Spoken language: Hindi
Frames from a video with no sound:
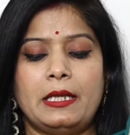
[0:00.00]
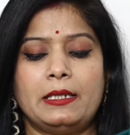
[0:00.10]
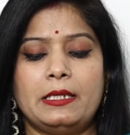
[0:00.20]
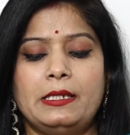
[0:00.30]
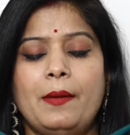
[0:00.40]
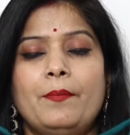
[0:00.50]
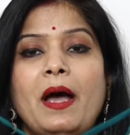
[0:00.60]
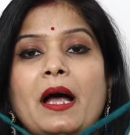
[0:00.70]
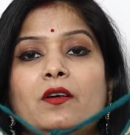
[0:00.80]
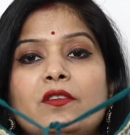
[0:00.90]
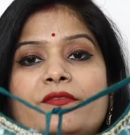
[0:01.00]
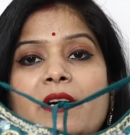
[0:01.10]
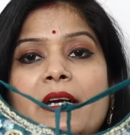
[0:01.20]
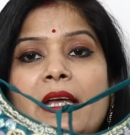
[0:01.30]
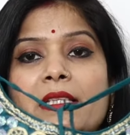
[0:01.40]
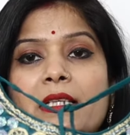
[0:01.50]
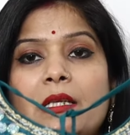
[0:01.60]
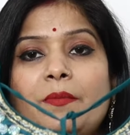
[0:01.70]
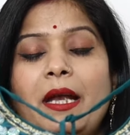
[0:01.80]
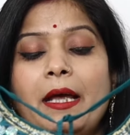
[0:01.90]
जाता है सेम बैक और फ्रंट एक
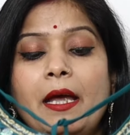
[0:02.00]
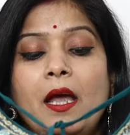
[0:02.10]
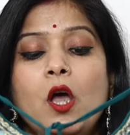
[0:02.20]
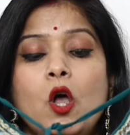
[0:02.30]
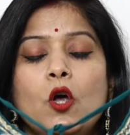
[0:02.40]
जैसे मिलेंगे